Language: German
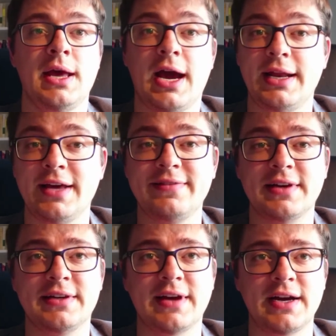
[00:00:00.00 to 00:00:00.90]
Ein erster
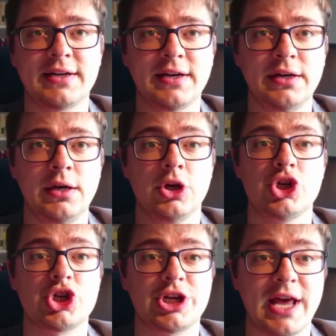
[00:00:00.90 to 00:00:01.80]
Gedanke,
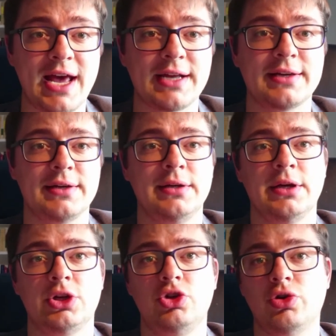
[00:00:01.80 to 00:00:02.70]
Stärke
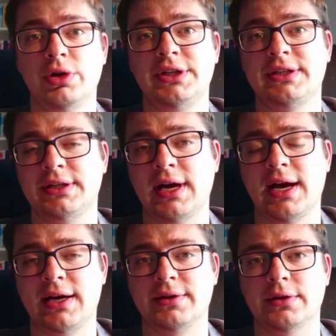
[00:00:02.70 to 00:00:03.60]
durch
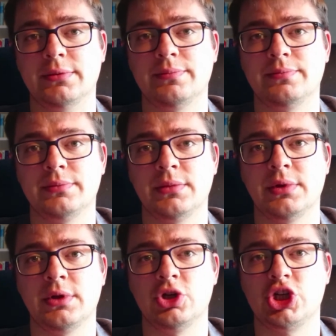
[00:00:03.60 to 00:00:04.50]
Gnade.
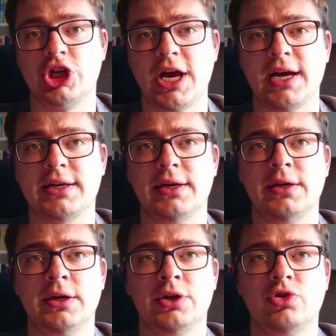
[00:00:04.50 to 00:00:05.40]

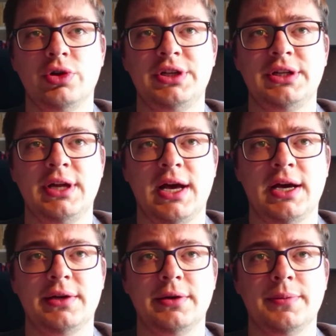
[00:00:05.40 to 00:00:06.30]
Stärke durch
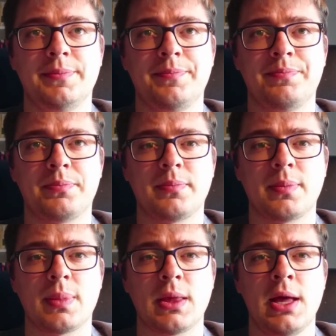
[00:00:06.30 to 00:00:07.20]
Gnade.
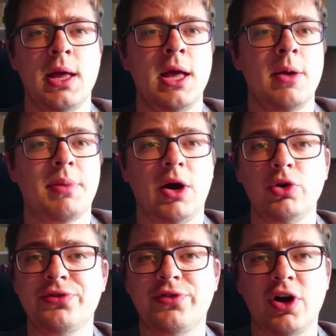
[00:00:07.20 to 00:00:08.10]

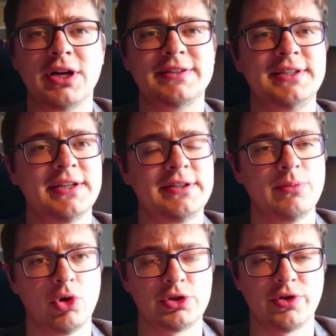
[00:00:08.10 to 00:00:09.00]
Paulus fordert hier
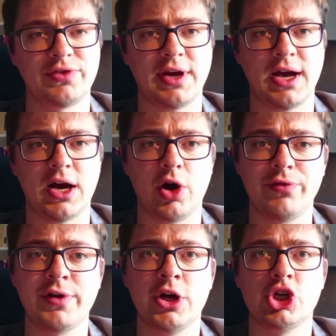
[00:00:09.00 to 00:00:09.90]
Timotheus ja
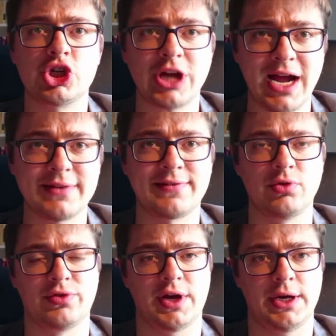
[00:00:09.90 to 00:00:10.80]
auf, stark zu
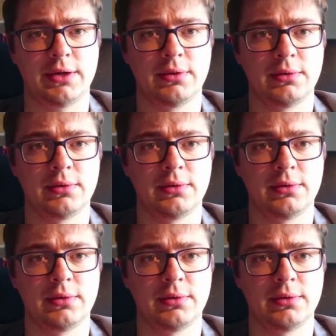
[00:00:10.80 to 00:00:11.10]
sein.